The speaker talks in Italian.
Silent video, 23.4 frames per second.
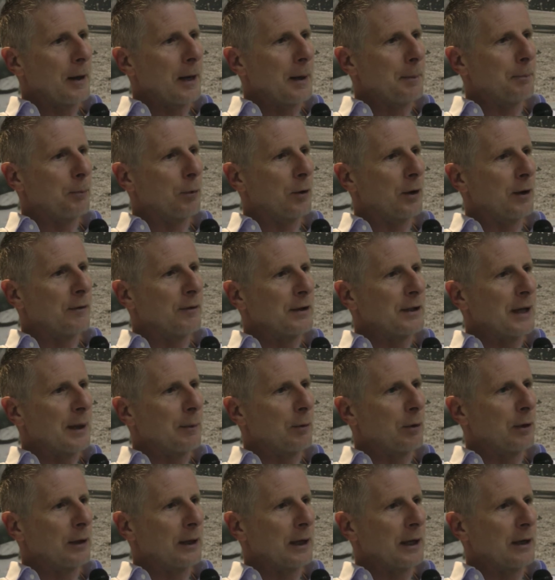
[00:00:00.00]
e poi
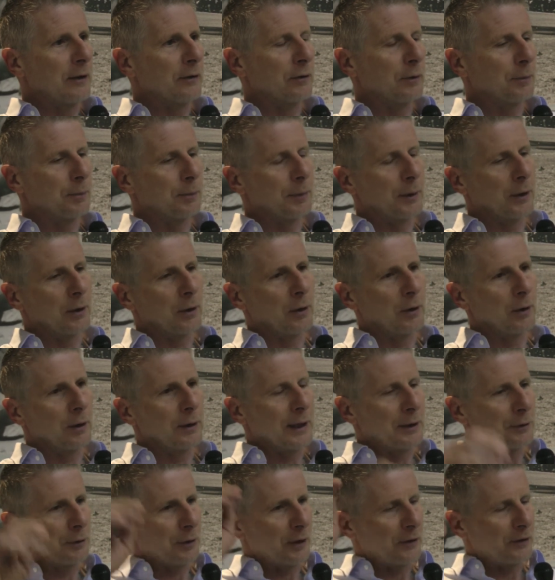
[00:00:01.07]
vediamo il resto. Però
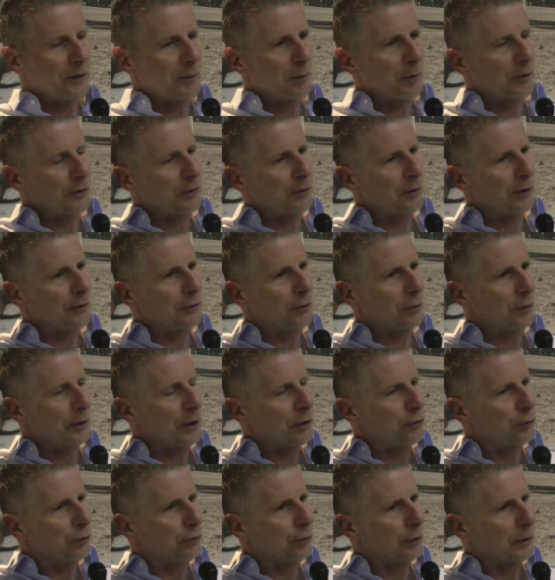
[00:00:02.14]
dato che siamo in questa situazione è
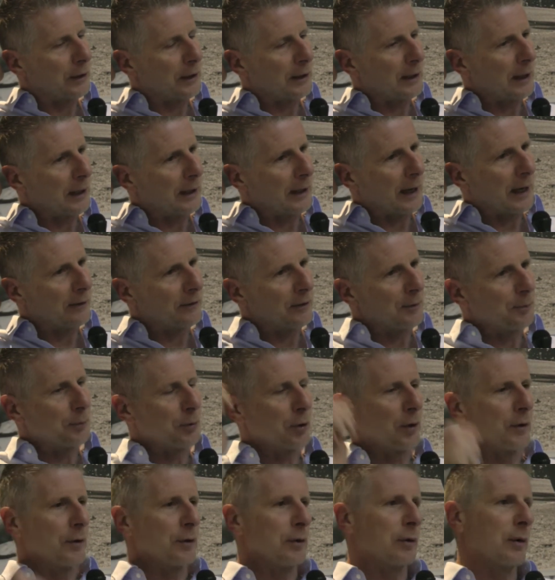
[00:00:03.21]
giusto che i ragazzi
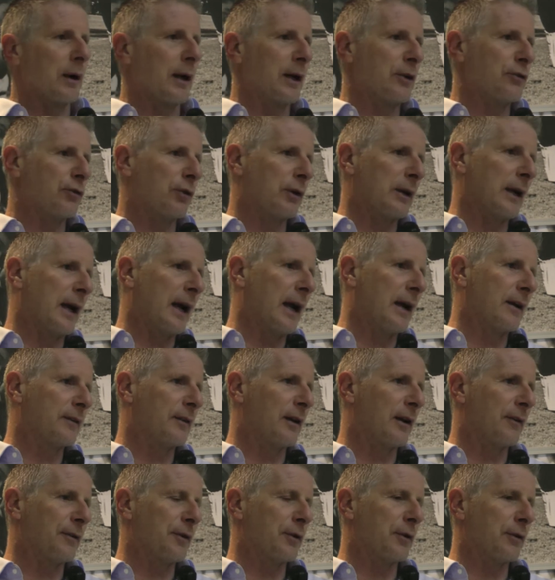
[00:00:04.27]
provino a
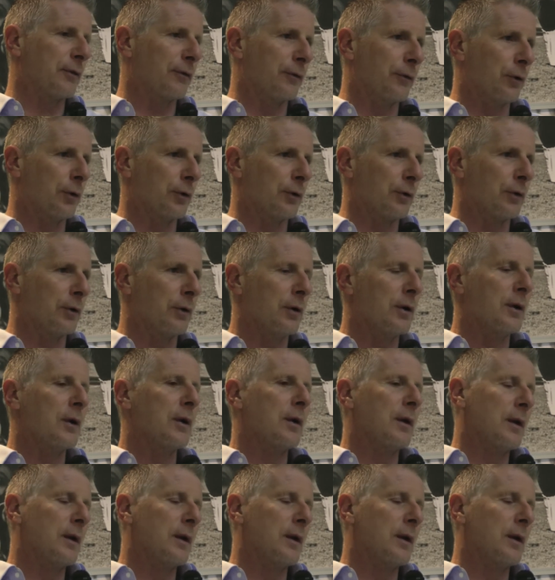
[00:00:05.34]
giocarsela fino in fondo